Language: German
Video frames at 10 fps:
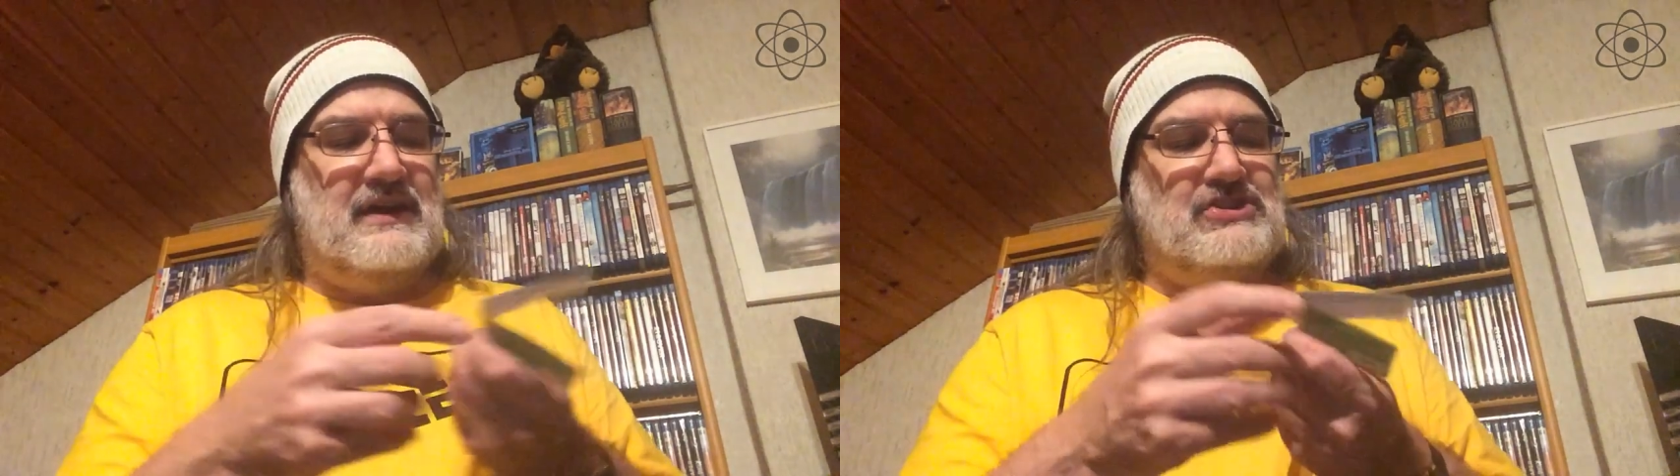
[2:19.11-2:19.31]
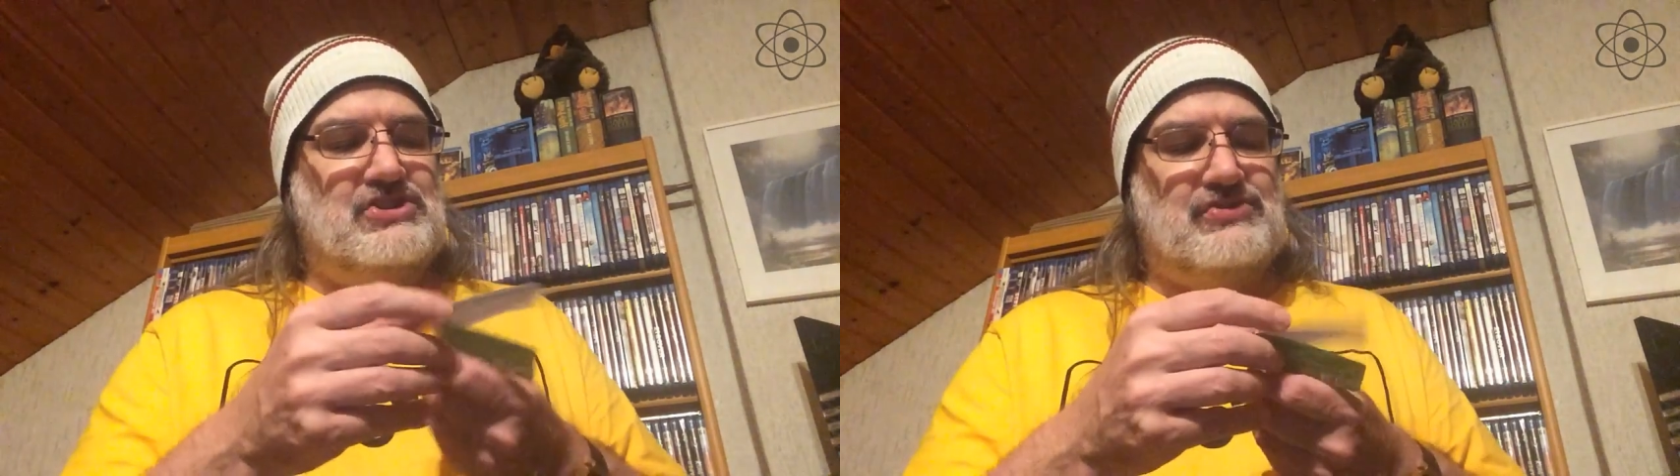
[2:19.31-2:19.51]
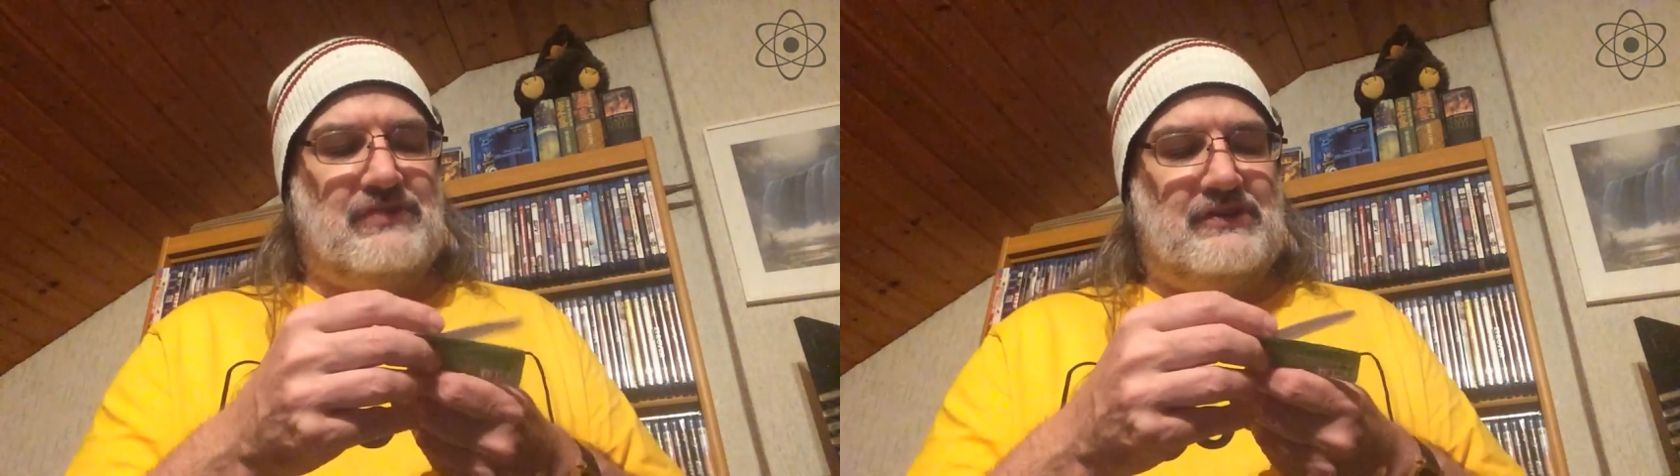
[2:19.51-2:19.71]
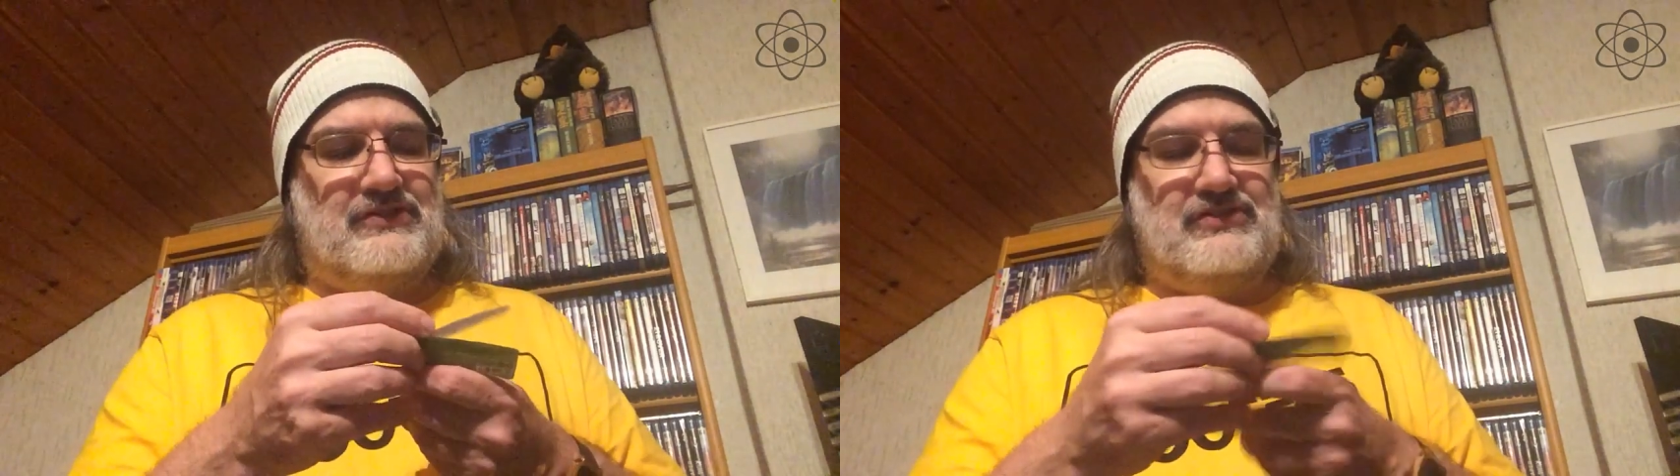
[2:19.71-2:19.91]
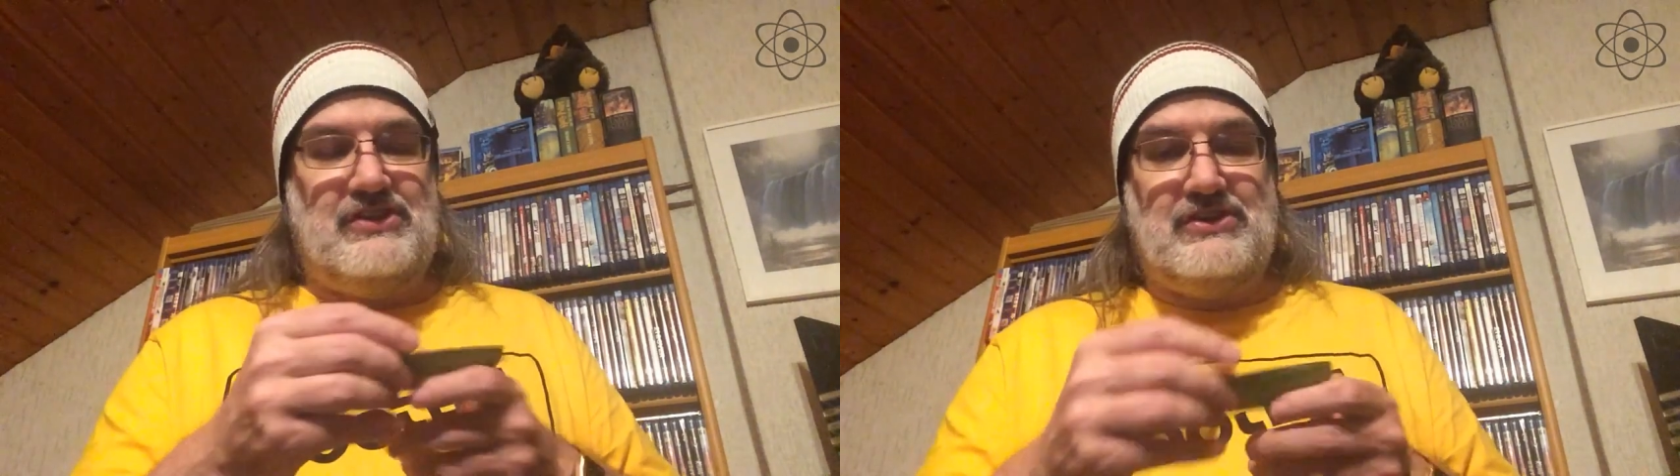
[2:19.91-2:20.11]
Ich weiß
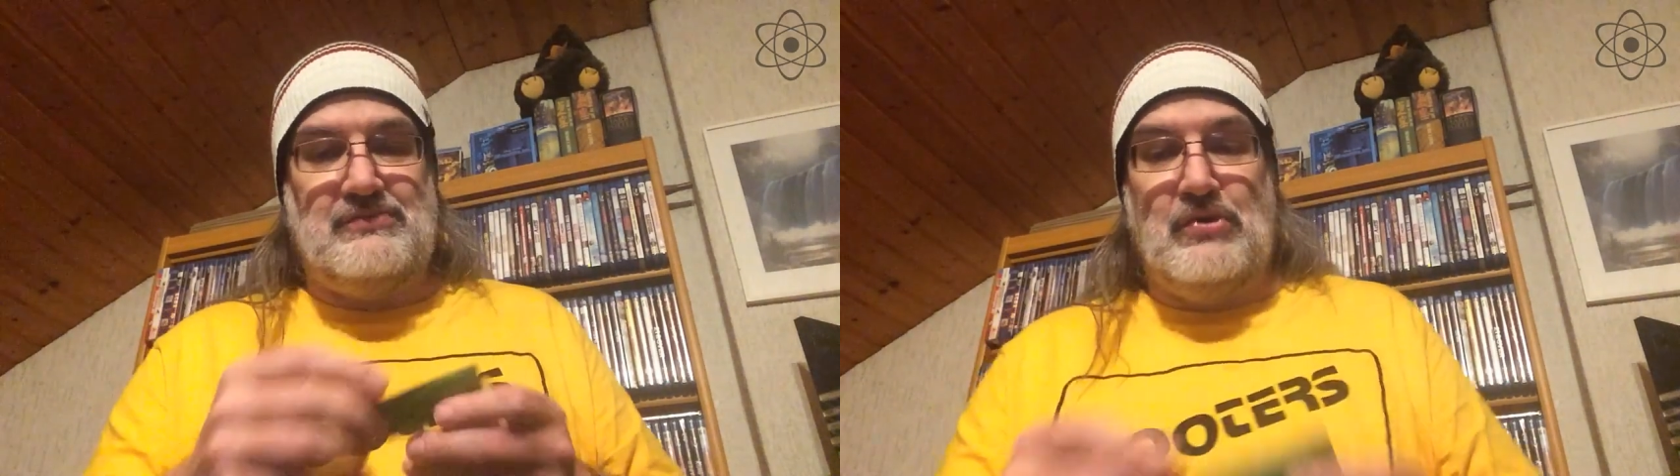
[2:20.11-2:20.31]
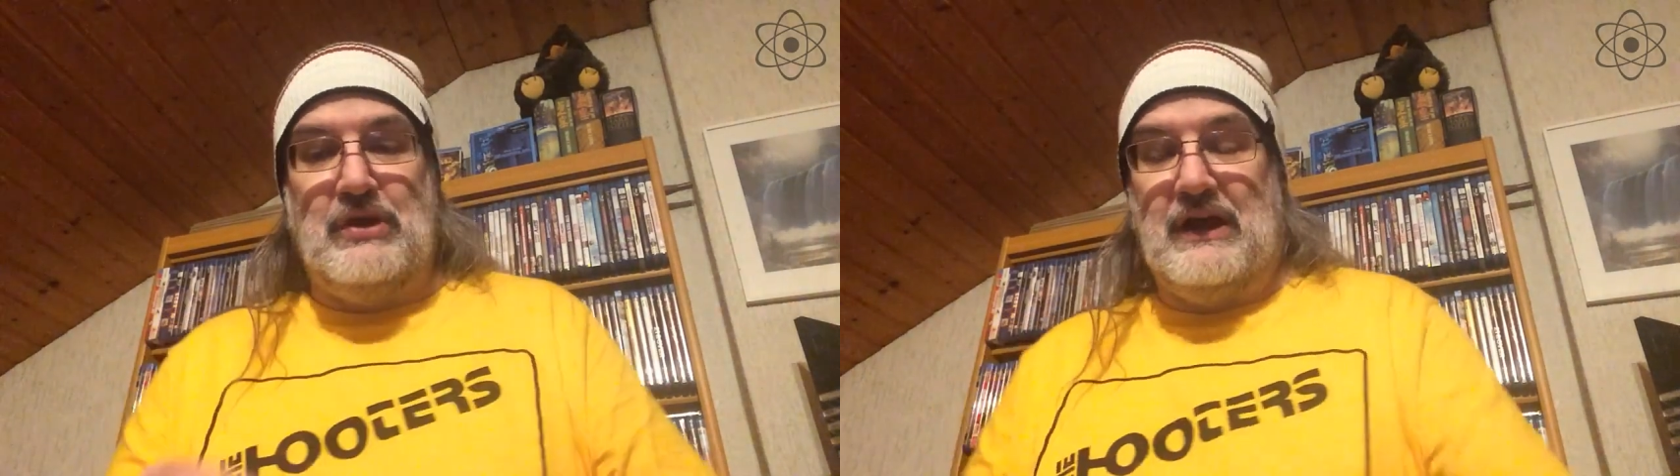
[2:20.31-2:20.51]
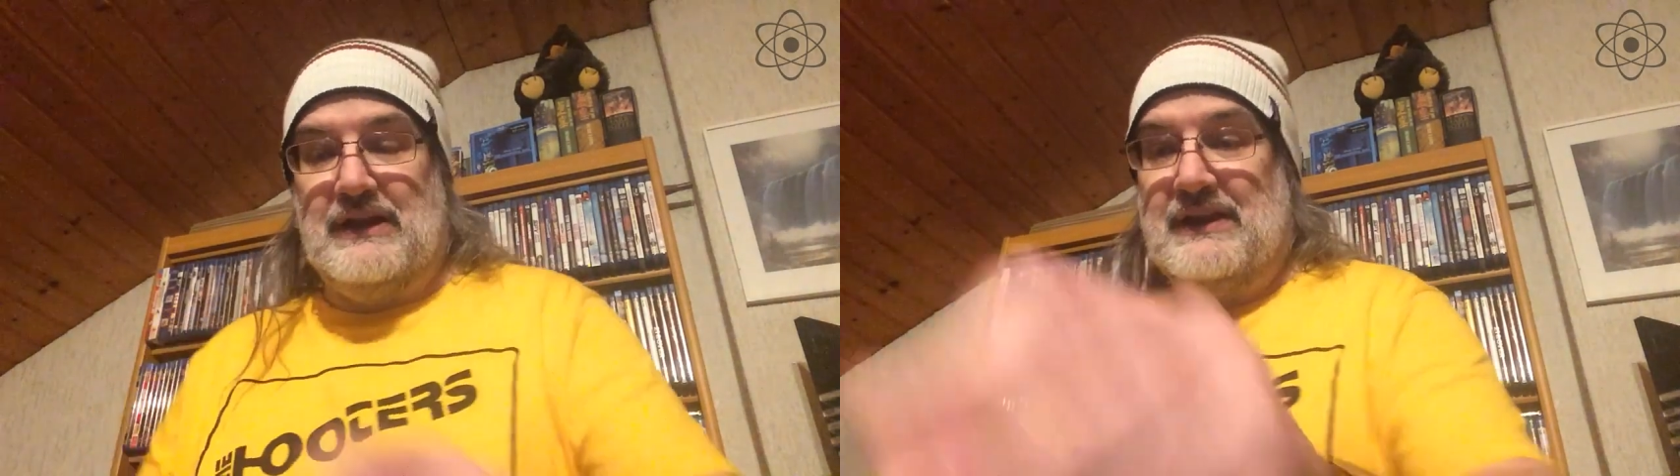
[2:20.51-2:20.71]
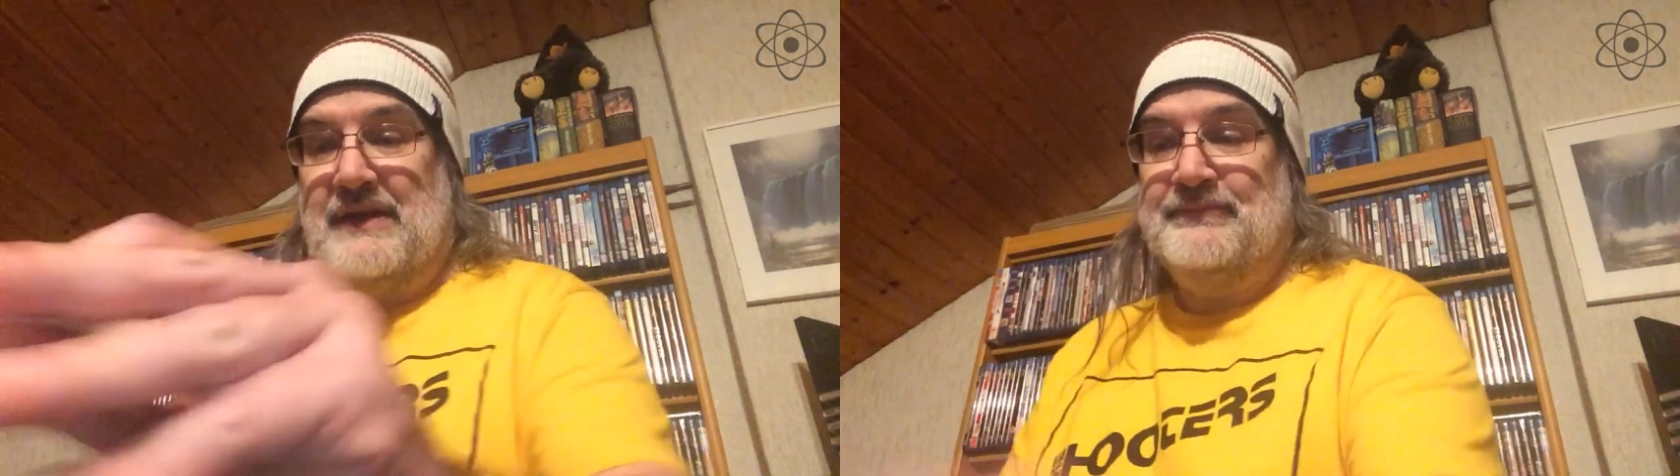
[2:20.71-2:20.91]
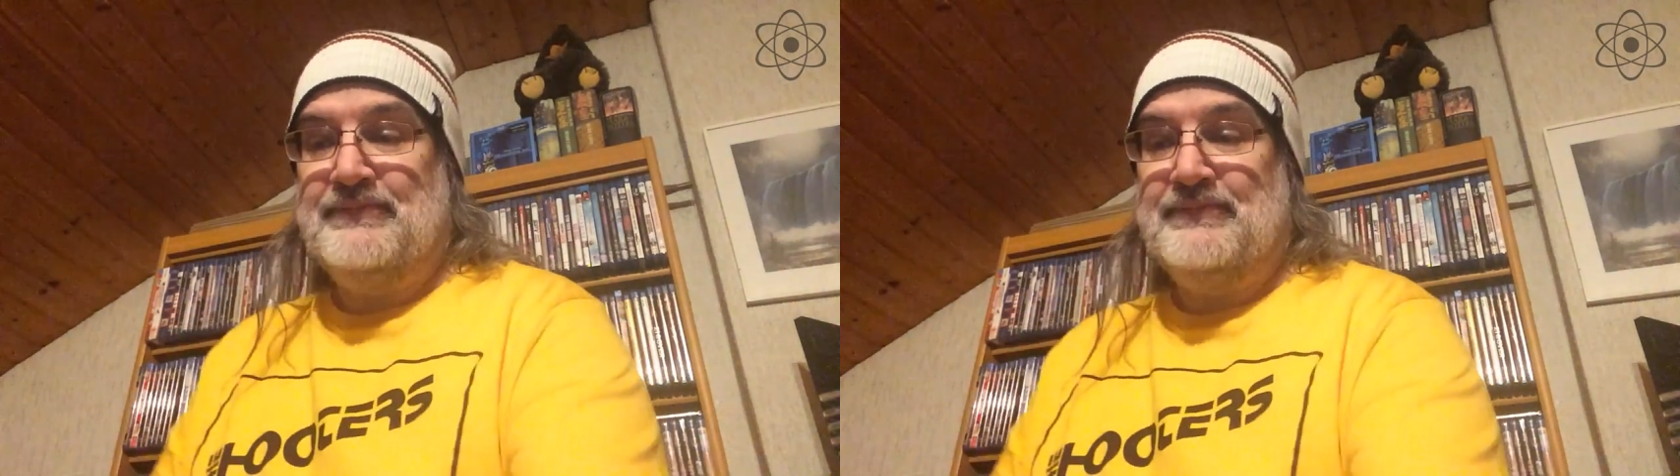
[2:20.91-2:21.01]
es nicht. Müll halt, ne?